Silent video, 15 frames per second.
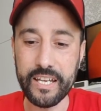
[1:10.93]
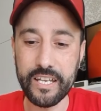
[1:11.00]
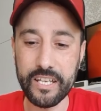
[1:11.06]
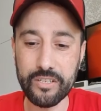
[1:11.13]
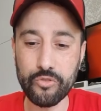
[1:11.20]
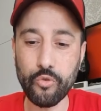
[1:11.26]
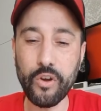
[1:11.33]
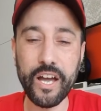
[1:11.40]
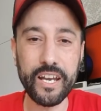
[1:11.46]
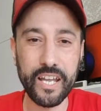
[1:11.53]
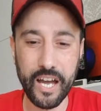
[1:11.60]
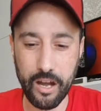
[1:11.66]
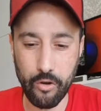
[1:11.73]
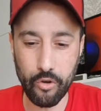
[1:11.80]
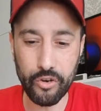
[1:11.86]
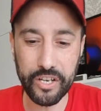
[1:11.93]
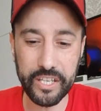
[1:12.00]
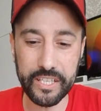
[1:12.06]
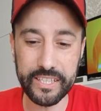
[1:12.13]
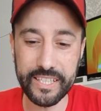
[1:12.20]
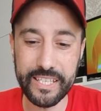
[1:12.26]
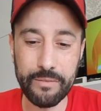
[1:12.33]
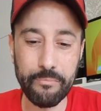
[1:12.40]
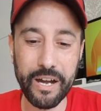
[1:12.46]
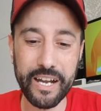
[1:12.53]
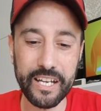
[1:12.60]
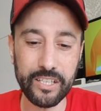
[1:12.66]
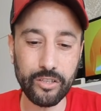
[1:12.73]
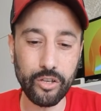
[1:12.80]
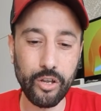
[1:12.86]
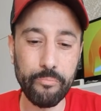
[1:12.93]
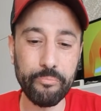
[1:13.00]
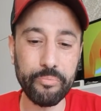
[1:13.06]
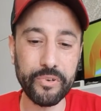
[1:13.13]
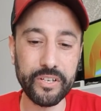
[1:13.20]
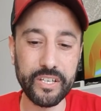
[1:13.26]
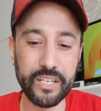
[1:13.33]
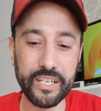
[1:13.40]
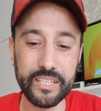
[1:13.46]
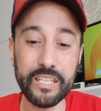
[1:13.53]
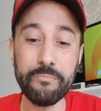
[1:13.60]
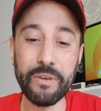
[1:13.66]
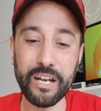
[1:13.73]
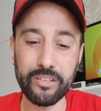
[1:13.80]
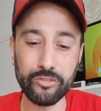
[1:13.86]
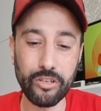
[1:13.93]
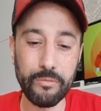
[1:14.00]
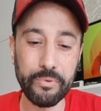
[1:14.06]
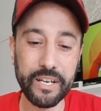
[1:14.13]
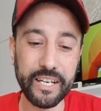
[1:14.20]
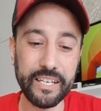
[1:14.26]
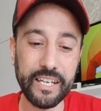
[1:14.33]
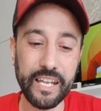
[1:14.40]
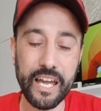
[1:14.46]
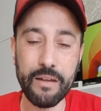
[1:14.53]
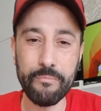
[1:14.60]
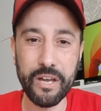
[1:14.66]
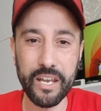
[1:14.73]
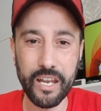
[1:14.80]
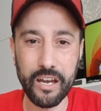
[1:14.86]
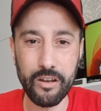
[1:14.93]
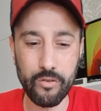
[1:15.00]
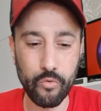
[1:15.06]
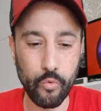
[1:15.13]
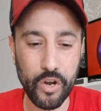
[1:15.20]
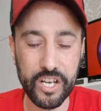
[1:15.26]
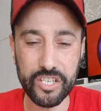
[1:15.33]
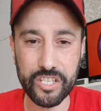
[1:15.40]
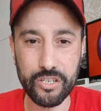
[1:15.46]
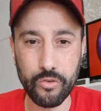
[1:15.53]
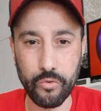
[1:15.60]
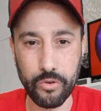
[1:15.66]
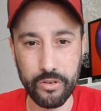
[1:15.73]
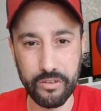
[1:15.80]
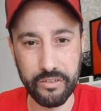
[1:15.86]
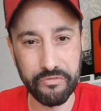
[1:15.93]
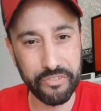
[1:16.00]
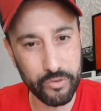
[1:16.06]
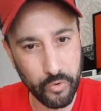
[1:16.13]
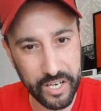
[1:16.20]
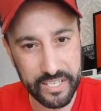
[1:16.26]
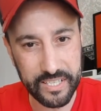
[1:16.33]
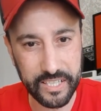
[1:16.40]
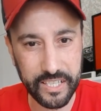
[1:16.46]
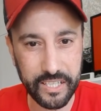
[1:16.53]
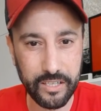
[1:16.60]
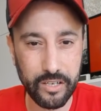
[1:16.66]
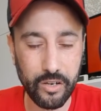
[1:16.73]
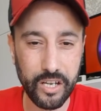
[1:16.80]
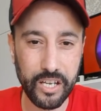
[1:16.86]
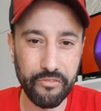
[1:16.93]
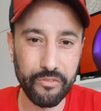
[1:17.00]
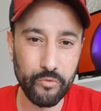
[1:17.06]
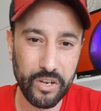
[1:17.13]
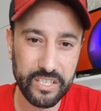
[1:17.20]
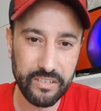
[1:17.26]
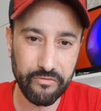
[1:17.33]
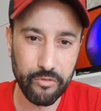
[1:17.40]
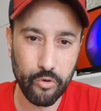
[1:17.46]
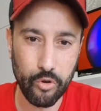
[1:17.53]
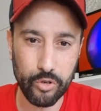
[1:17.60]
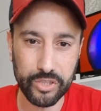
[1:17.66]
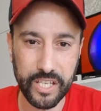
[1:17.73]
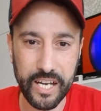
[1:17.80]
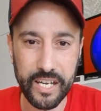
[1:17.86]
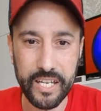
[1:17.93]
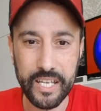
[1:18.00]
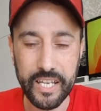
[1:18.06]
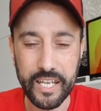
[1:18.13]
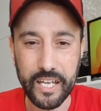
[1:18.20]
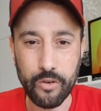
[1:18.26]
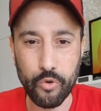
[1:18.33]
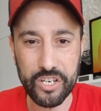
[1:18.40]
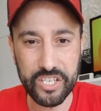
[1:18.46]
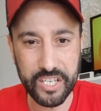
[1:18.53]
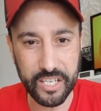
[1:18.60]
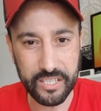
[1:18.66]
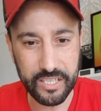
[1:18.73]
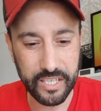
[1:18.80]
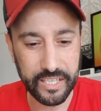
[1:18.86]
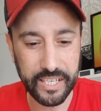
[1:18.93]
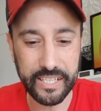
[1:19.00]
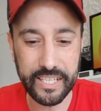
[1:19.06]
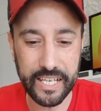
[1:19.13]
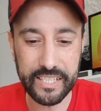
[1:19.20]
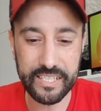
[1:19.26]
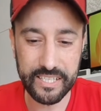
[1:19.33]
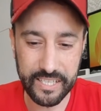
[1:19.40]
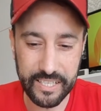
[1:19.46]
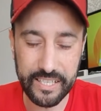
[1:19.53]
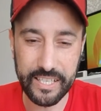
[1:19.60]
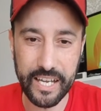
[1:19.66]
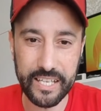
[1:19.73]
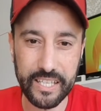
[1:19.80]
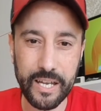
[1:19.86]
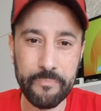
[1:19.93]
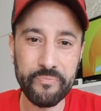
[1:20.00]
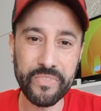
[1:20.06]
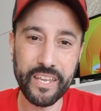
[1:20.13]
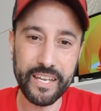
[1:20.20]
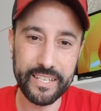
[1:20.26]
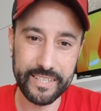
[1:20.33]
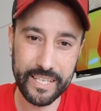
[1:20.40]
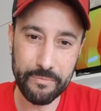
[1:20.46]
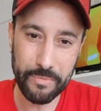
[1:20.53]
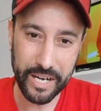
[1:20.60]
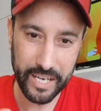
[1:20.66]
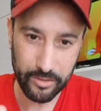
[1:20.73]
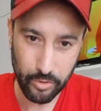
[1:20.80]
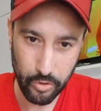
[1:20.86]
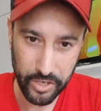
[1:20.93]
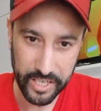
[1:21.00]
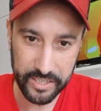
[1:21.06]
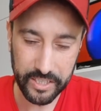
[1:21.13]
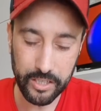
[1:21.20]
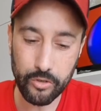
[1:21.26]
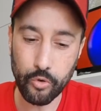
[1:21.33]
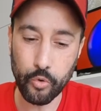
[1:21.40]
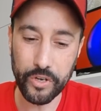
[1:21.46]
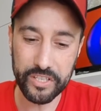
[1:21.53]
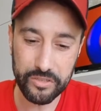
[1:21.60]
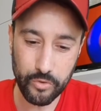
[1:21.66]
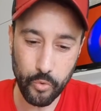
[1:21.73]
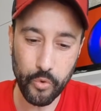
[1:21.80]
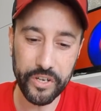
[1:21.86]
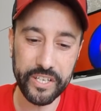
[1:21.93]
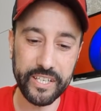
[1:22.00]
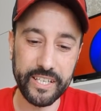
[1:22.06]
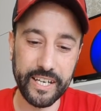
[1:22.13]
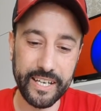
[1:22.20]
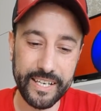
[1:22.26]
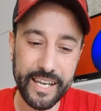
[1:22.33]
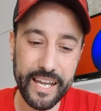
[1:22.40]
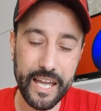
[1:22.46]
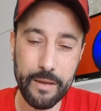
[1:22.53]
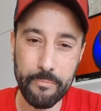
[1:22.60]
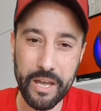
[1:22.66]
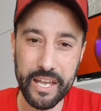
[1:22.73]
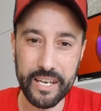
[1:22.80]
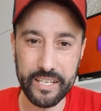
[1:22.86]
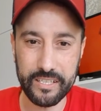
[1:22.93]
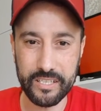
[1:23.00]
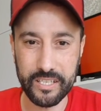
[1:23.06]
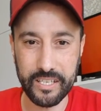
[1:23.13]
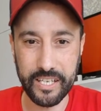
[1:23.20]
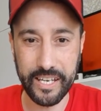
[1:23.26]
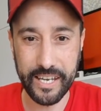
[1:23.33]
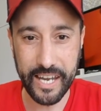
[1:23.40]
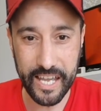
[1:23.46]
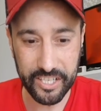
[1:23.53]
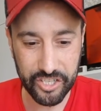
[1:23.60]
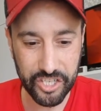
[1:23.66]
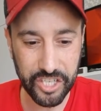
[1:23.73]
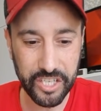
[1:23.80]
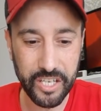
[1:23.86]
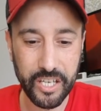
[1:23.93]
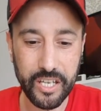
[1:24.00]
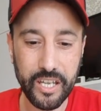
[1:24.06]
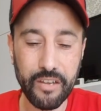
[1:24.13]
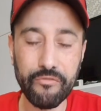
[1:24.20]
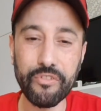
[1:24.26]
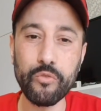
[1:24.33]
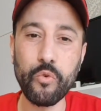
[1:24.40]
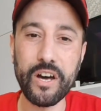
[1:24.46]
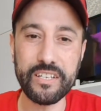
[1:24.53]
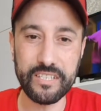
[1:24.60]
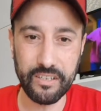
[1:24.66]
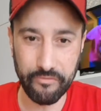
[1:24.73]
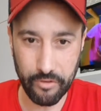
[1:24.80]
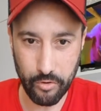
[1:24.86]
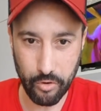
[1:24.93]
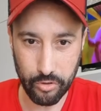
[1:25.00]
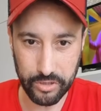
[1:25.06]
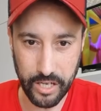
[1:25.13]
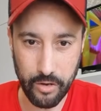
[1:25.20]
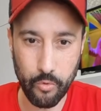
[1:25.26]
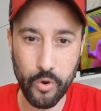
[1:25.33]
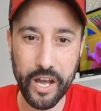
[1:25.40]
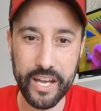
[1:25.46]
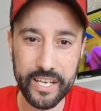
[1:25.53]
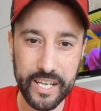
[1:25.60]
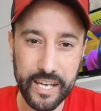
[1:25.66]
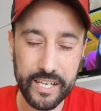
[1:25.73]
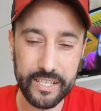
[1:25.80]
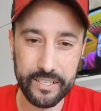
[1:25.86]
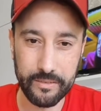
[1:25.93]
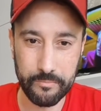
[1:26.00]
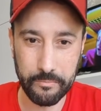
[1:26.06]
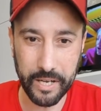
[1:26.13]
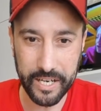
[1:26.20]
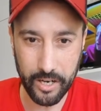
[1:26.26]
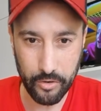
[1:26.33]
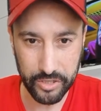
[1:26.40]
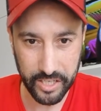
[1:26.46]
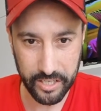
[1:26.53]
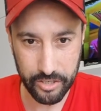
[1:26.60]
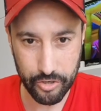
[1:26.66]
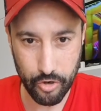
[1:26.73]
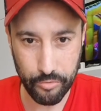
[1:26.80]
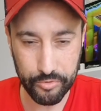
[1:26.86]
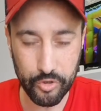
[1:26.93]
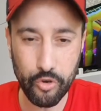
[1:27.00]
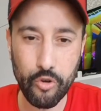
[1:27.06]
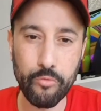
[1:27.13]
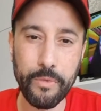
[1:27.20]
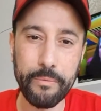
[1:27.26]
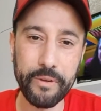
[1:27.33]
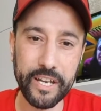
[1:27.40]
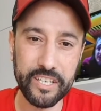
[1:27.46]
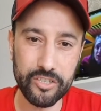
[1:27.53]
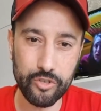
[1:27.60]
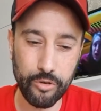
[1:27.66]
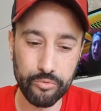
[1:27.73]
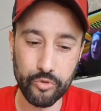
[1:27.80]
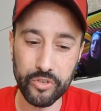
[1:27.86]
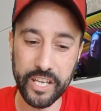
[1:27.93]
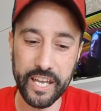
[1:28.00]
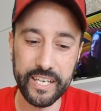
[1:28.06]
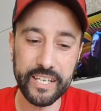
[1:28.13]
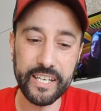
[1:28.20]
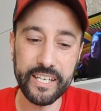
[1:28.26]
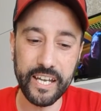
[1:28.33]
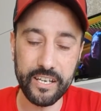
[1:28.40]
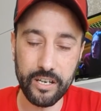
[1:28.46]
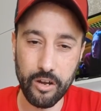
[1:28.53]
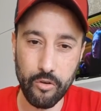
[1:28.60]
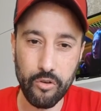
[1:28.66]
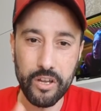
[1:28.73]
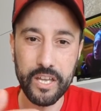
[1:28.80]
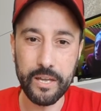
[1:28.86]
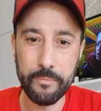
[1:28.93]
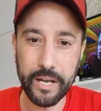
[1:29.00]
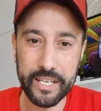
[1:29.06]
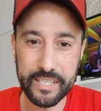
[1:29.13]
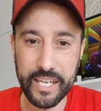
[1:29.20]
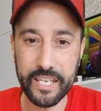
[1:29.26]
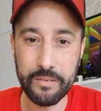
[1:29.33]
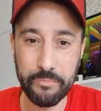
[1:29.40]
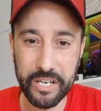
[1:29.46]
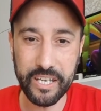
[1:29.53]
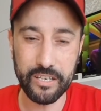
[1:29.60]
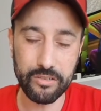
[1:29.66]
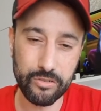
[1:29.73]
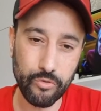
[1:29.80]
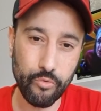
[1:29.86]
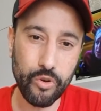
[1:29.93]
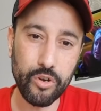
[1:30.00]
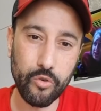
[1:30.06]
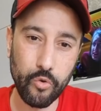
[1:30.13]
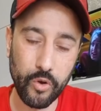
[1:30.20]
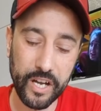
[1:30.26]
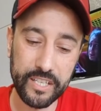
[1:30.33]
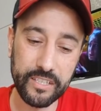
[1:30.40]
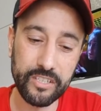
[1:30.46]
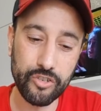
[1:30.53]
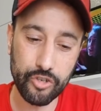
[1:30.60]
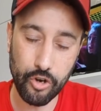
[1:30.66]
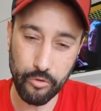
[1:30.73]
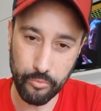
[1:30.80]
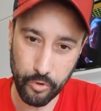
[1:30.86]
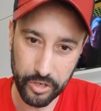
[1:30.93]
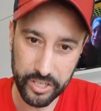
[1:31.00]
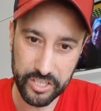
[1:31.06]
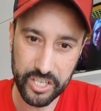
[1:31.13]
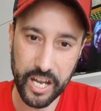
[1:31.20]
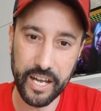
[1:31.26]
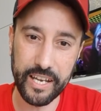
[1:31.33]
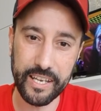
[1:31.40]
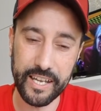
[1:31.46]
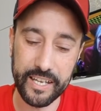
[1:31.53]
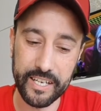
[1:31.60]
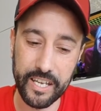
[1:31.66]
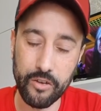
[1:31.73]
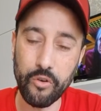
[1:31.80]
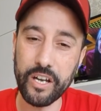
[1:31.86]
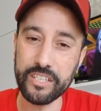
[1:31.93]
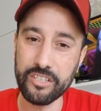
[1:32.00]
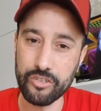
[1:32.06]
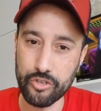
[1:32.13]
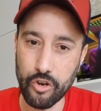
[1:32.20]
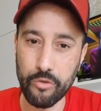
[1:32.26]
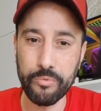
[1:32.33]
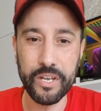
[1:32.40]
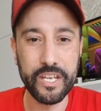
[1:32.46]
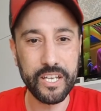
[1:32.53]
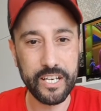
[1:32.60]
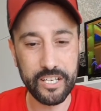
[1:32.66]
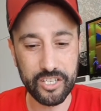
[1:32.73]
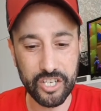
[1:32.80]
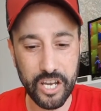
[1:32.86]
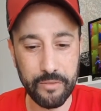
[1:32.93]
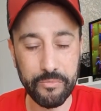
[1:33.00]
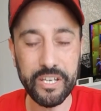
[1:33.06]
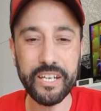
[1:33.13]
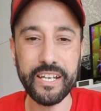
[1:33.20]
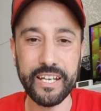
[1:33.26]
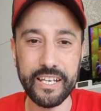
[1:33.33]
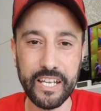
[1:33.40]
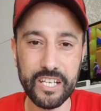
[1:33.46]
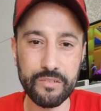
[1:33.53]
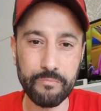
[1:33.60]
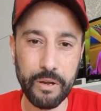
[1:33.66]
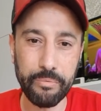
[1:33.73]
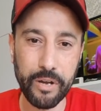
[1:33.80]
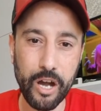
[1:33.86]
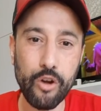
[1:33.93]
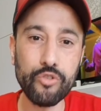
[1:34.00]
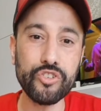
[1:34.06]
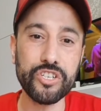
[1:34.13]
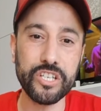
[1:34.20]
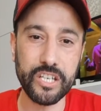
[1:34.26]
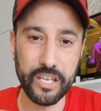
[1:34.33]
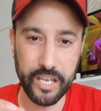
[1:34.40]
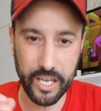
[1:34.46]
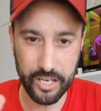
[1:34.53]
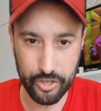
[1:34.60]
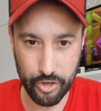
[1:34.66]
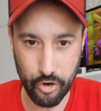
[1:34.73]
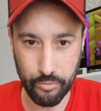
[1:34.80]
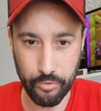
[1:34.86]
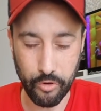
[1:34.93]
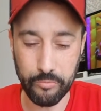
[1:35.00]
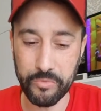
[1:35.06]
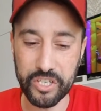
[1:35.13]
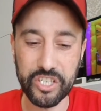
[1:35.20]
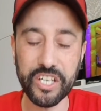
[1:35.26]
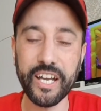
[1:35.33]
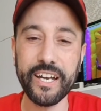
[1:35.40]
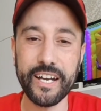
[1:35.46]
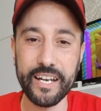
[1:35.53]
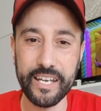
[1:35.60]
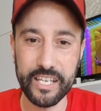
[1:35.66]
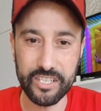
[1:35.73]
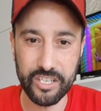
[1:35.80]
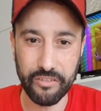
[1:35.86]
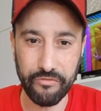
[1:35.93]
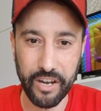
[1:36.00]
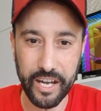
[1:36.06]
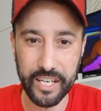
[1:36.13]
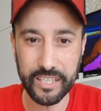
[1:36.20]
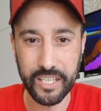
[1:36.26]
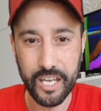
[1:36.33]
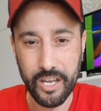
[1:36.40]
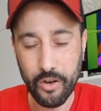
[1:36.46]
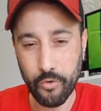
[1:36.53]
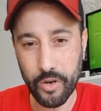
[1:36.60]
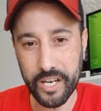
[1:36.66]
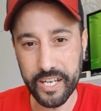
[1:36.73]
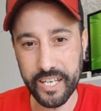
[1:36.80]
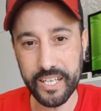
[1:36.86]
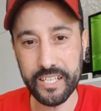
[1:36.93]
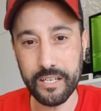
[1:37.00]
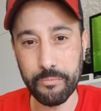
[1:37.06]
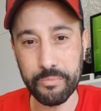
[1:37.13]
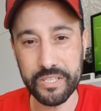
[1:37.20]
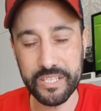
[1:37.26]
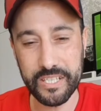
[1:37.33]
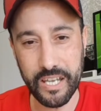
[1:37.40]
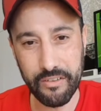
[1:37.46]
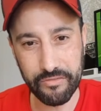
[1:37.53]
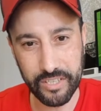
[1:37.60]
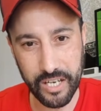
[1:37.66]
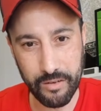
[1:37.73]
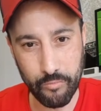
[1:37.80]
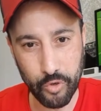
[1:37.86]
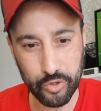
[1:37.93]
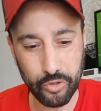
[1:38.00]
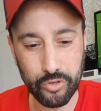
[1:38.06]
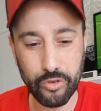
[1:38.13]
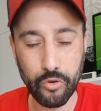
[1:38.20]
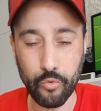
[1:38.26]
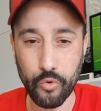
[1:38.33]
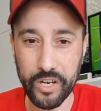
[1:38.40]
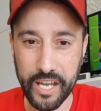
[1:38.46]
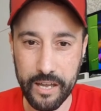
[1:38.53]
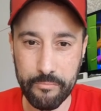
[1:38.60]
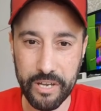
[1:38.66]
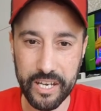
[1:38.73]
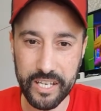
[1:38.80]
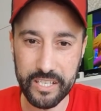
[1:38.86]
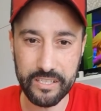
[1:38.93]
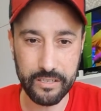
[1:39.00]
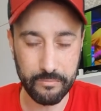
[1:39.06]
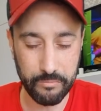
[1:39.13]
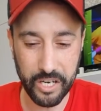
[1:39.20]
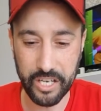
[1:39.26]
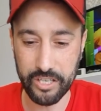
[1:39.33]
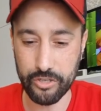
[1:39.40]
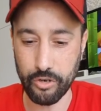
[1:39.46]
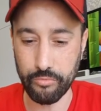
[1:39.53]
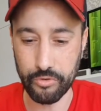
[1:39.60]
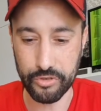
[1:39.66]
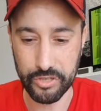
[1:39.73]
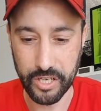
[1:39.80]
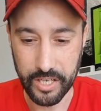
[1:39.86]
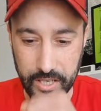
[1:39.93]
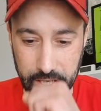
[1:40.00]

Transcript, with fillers: آه، سؤال اخر ديما كنطلب آه، ديما كنطلبك على العماله واش آه، فين واصلين فين واصلين في الكوطا واش كت يعني هذا السيد هذا ديما كيدخل عندي وكيسولني على عماله لاتشي فين واصلين في الكوطا وانا مره واحده كنجاوبته وما بقيت جاوبته نهائيا لانه بقى دائما كيسول وغادي نجاوبو ان شاء الله هنايا وغادي نجاوب الجميع علاش ما بقاوش كيجاوبوا ماشي غير لاتشي فقط ولكن بزاف ديال المدن والعمالات ما كيجاوبوش